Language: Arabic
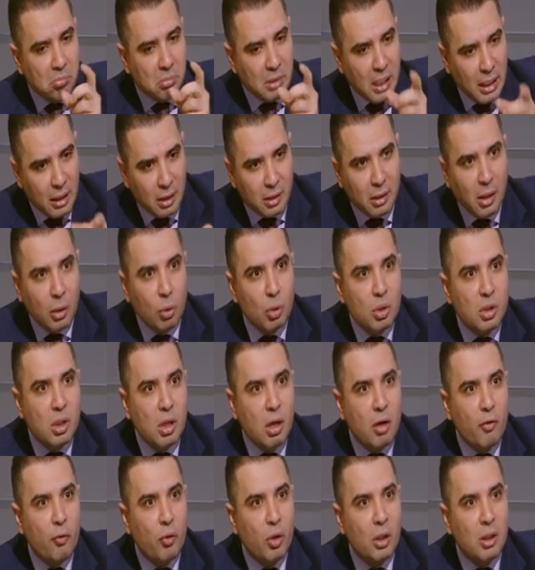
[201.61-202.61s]
يعني اداله
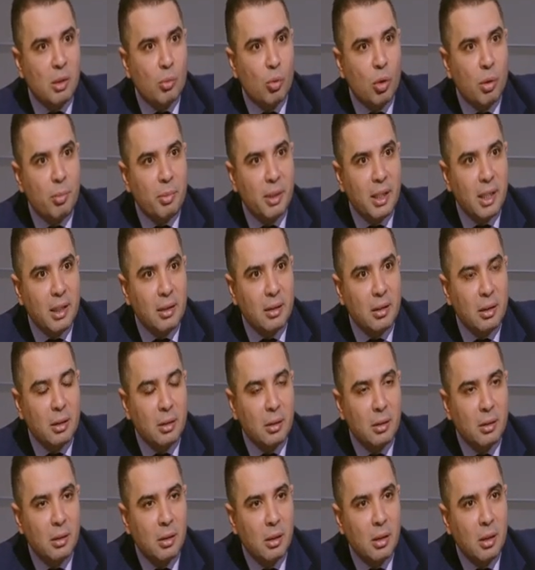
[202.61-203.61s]
الثقه في وقت مهم جدا طبعا
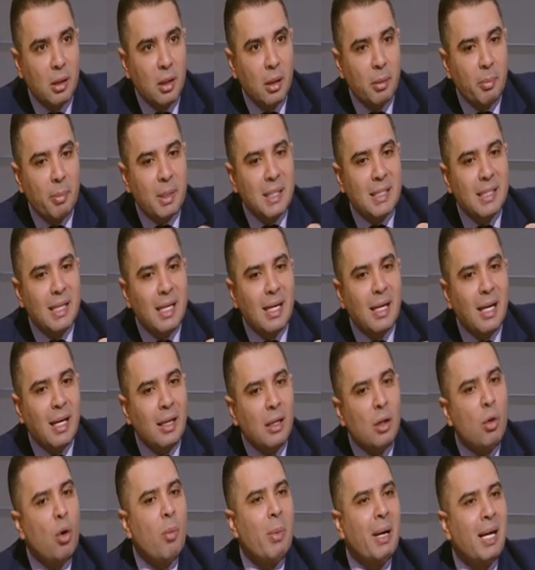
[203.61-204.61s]
بس هي
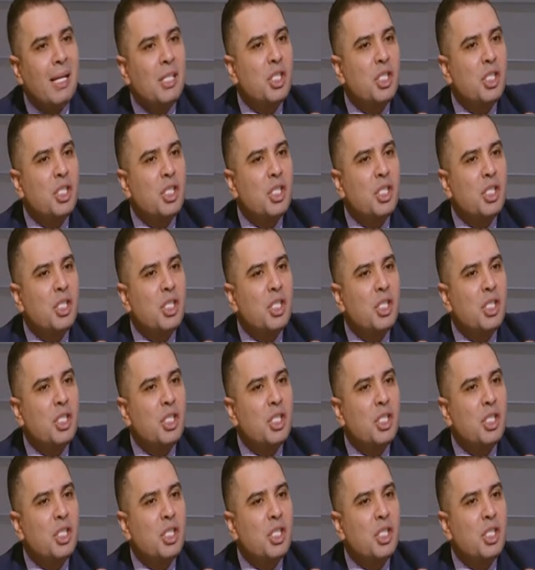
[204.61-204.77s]
يعني هو ما